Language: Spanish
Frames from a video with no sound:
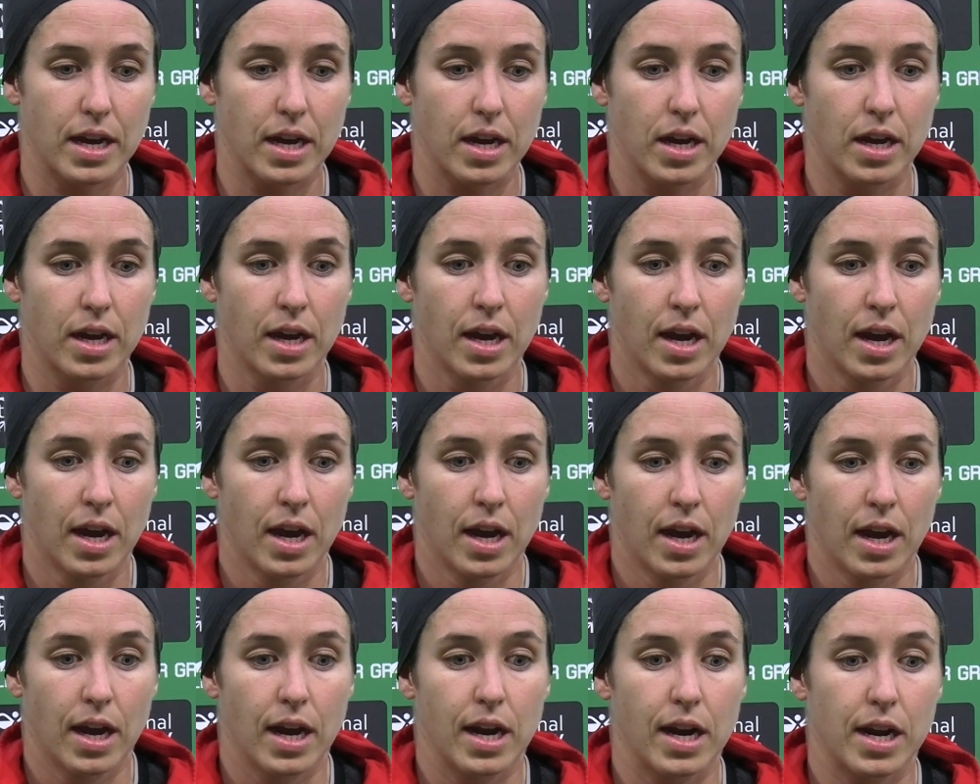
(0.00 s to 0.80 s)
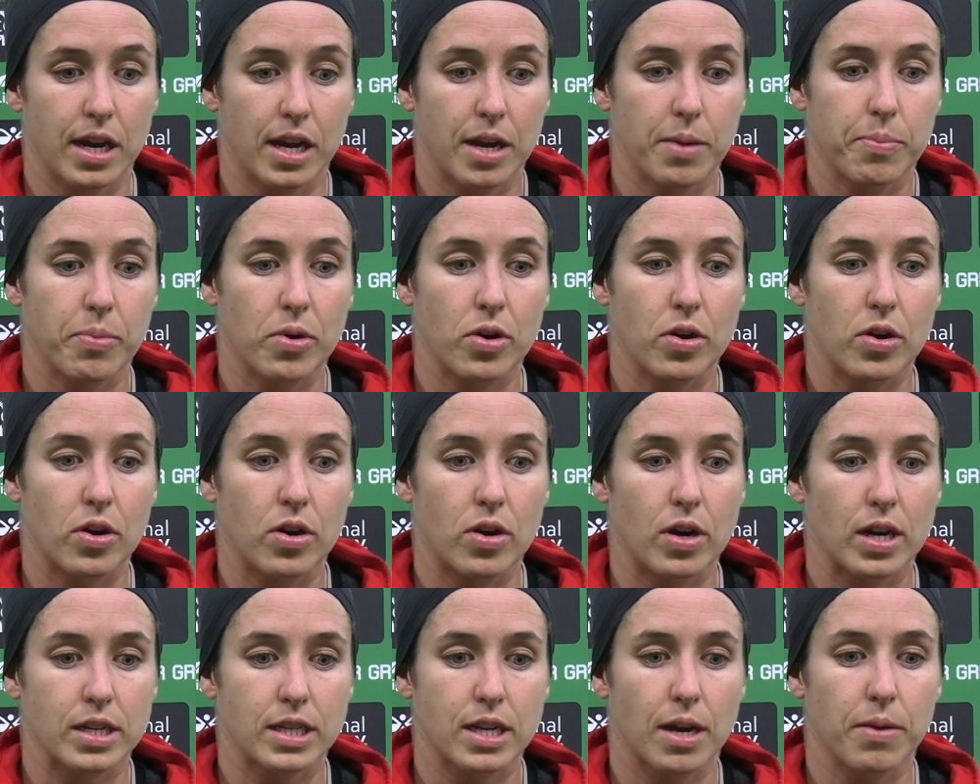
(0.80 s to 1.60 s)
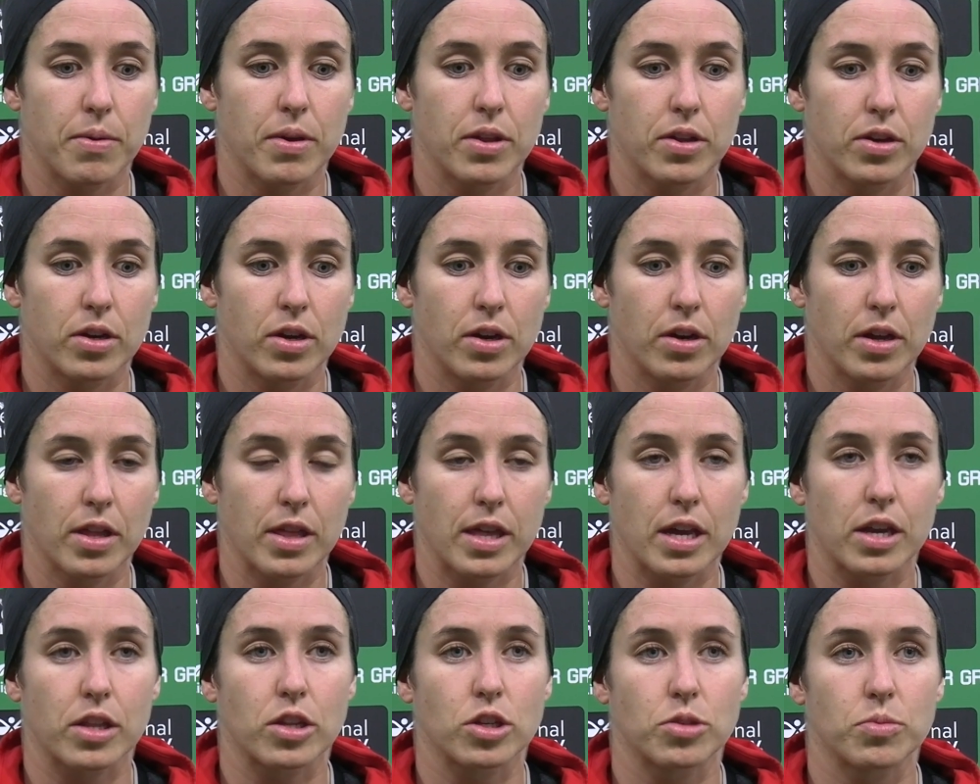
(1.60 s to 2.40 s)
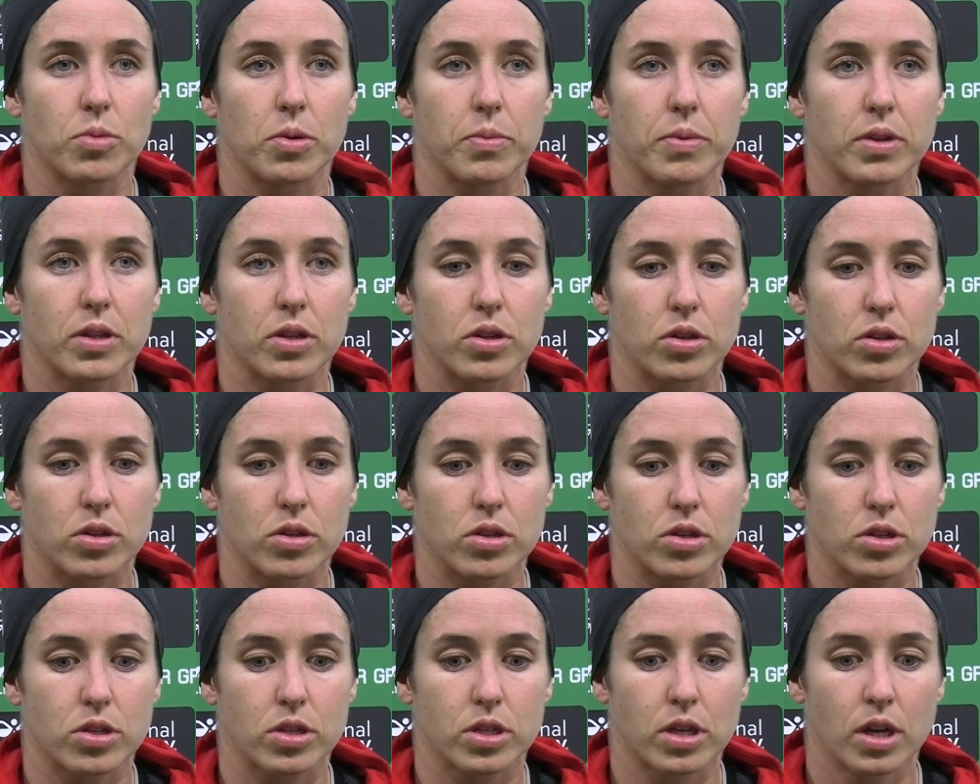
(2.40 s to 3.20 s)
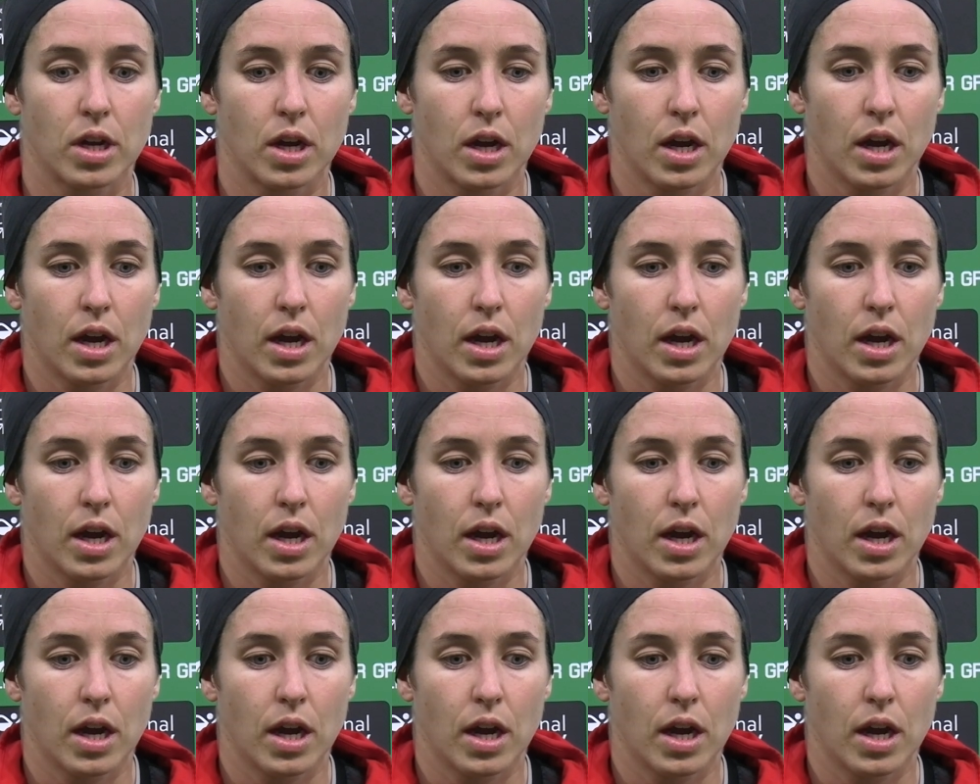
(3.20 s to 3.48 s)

Eh, el equipo ha sabido en ciertos momentos